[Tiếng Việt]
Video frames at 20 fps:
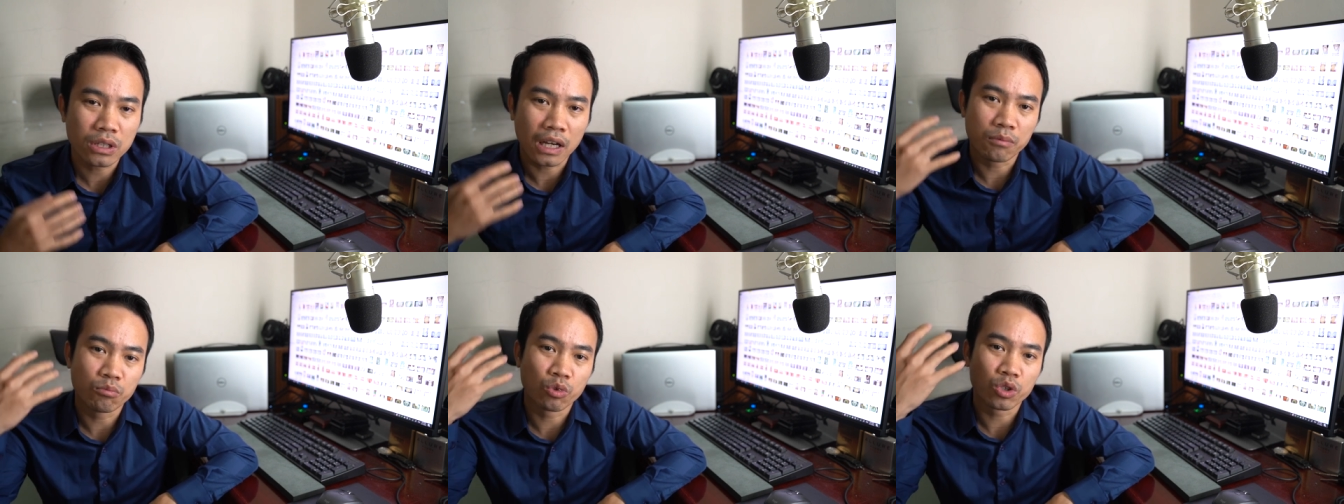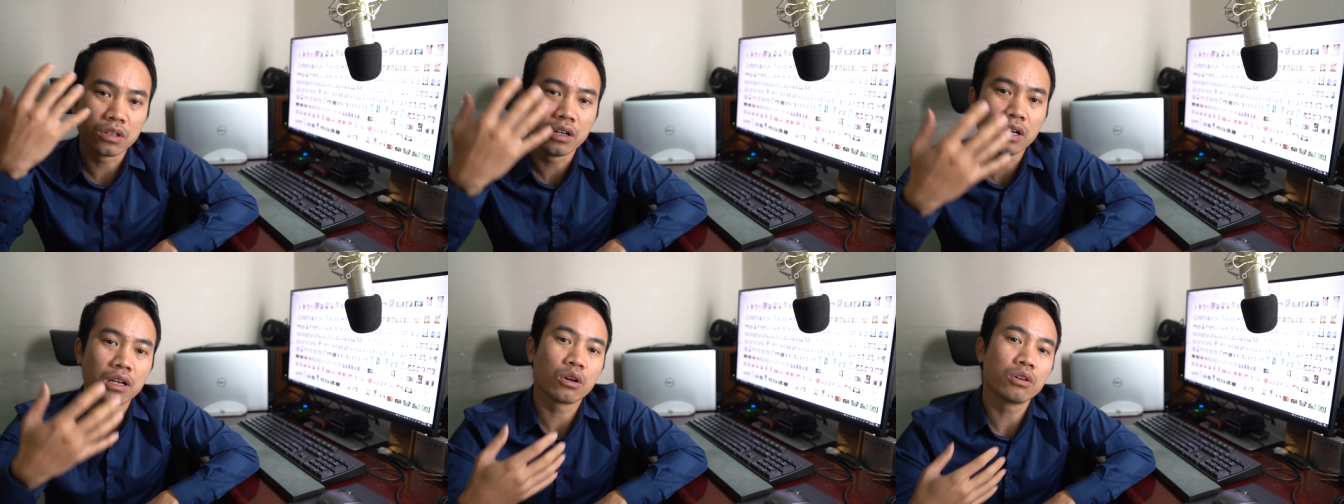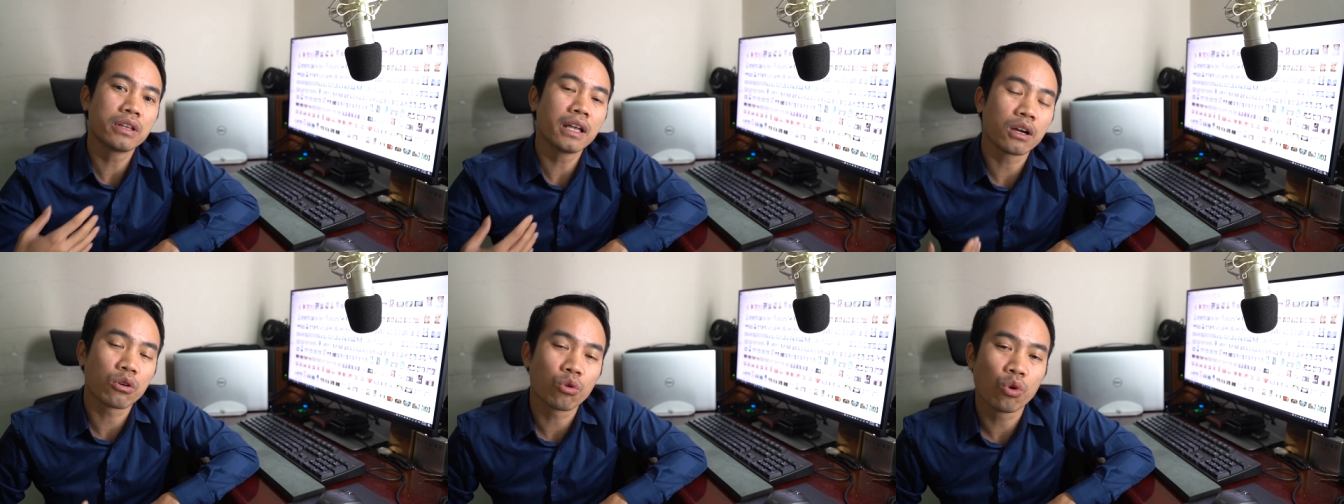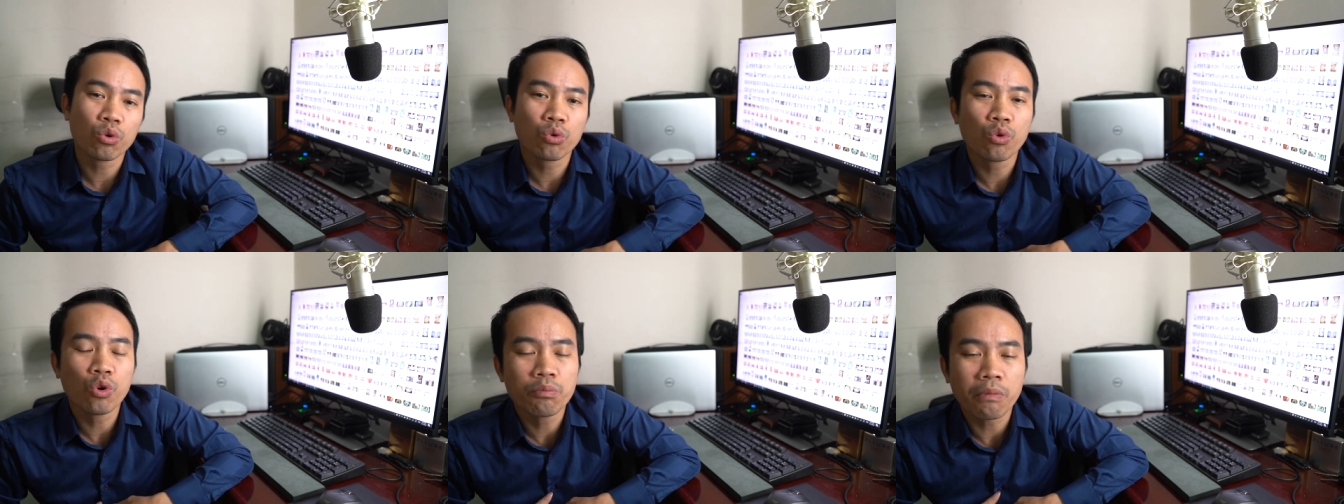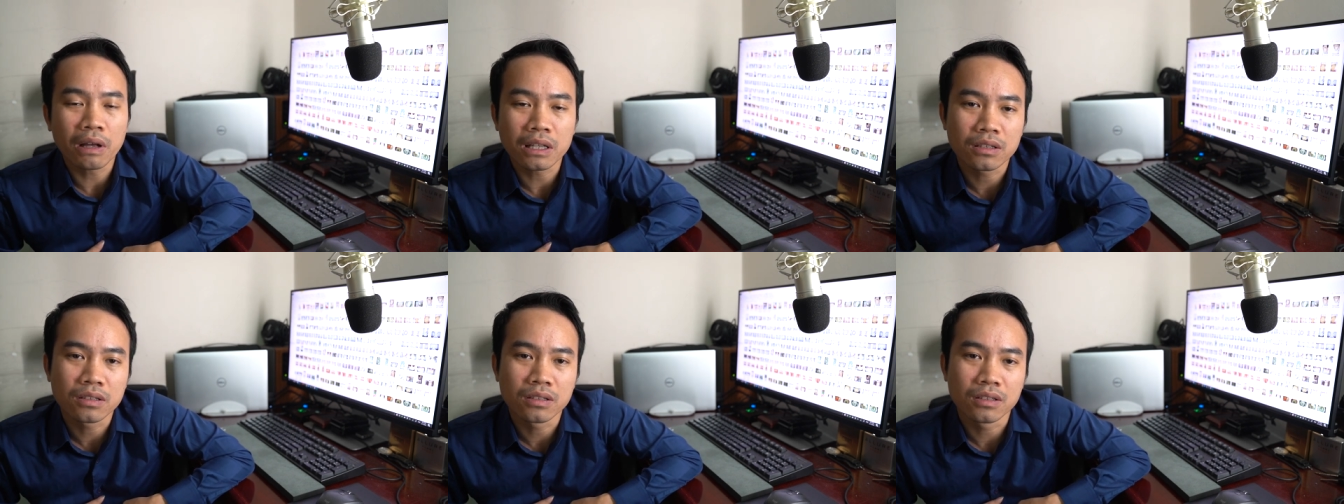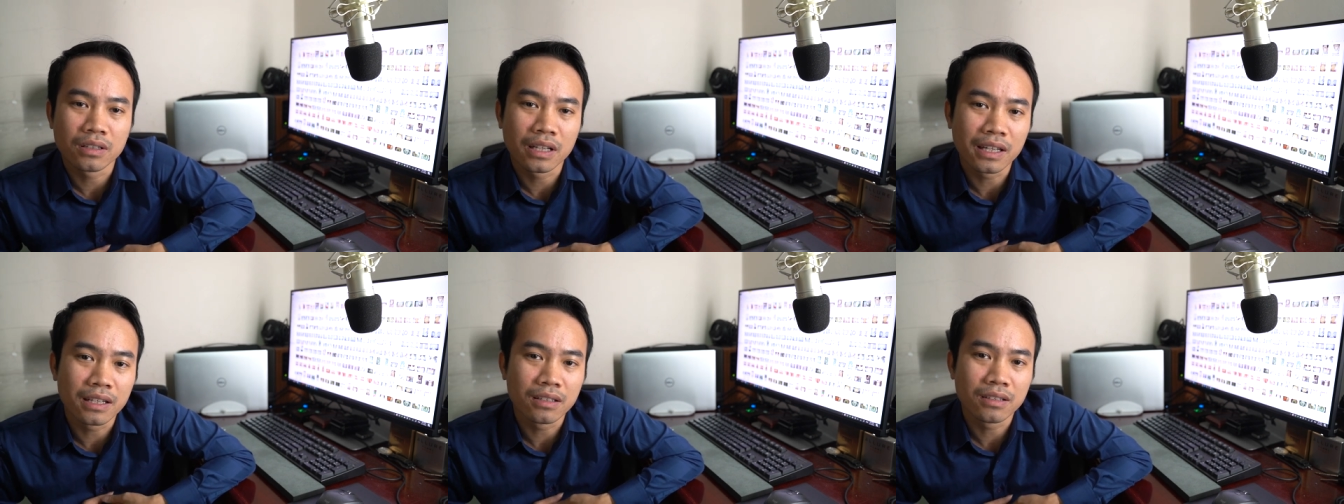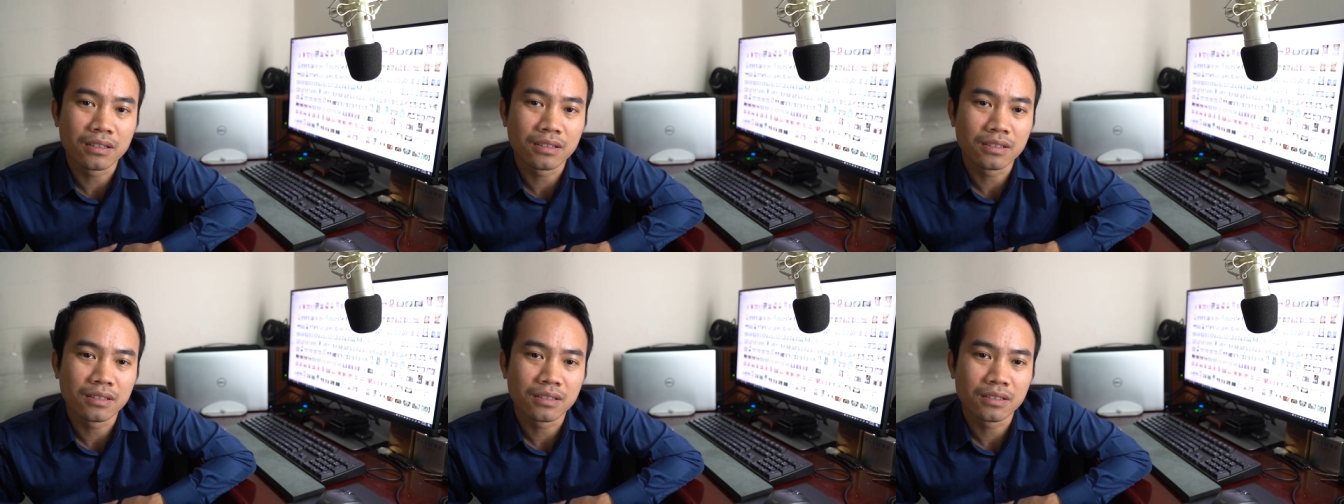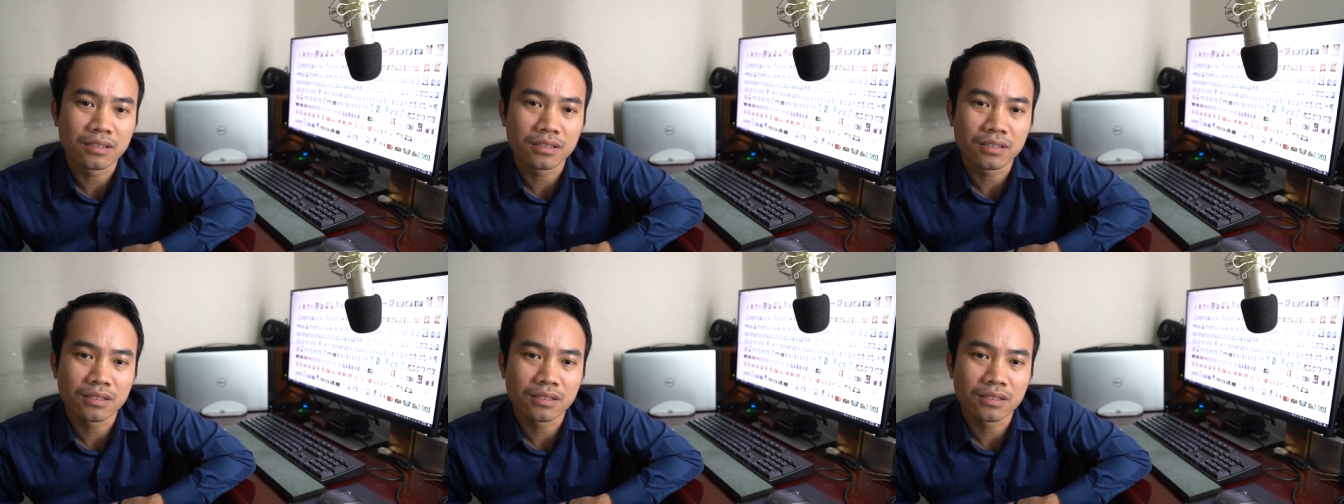chẳng hạn một người có thể khuôn mặt nhìn